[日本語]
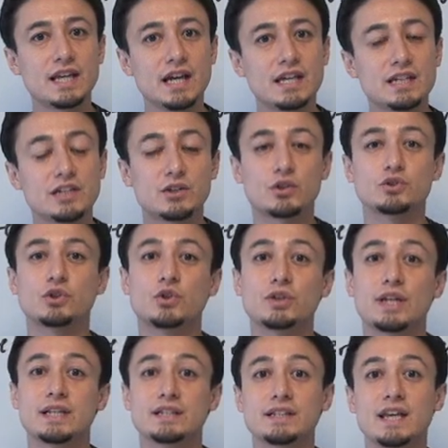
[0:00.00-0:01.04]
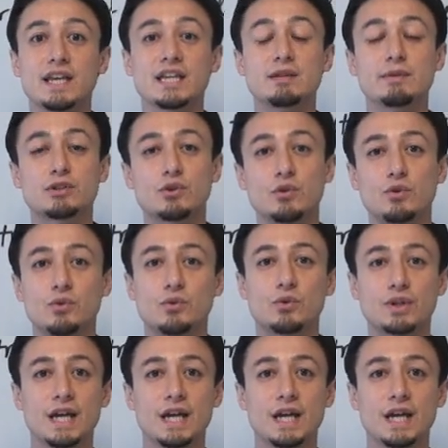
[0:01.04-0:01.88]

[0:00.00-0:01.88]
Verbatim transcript: いた一国道さんでいきましょう